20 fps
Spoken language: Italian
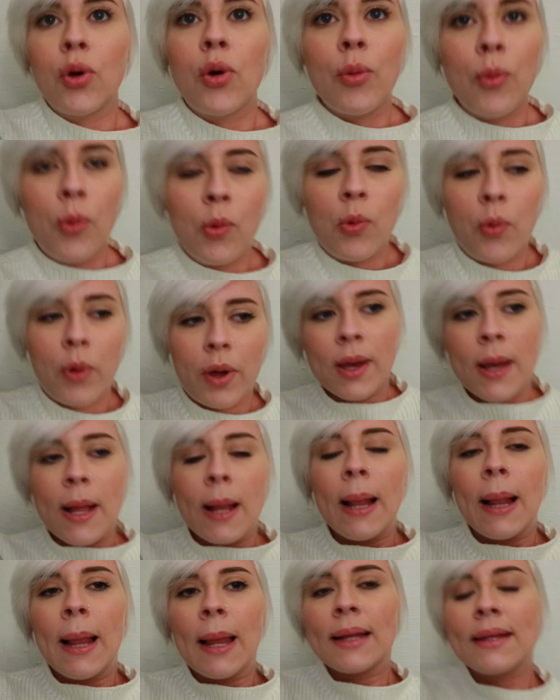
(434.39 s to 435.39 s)
Comunque,
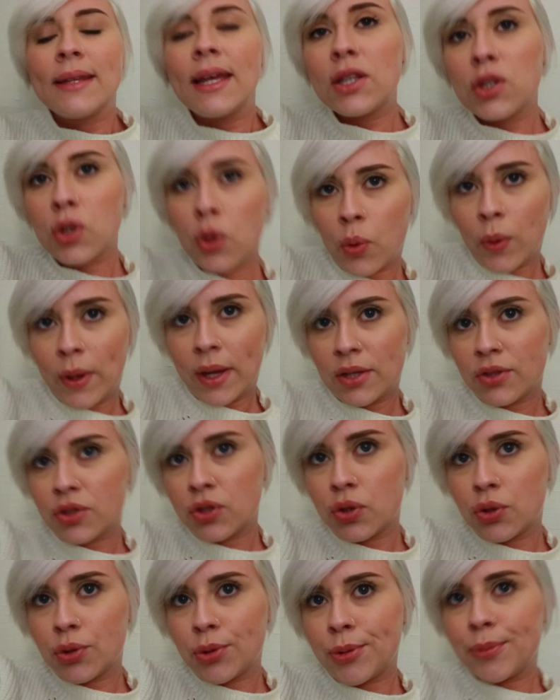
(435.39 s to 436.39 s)
detto
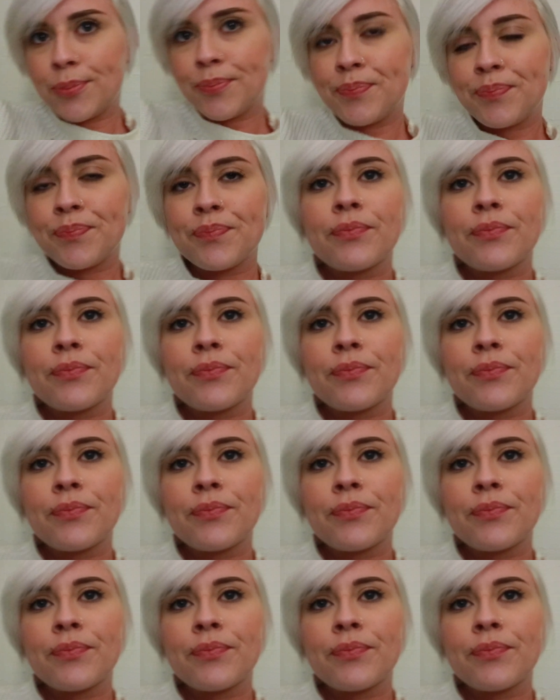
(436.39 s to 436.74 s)
questo,